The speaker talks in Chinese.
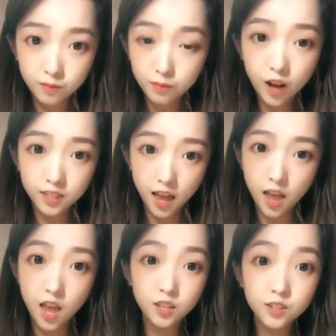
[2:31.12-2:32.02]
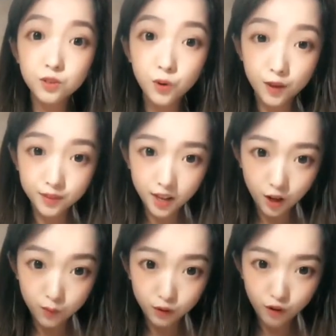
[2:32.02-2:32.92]
不要钱，上次去闺蜜
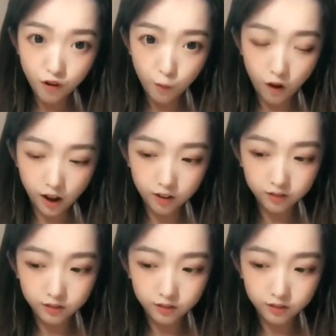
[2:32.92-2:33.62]
家，闺蜜送给我的。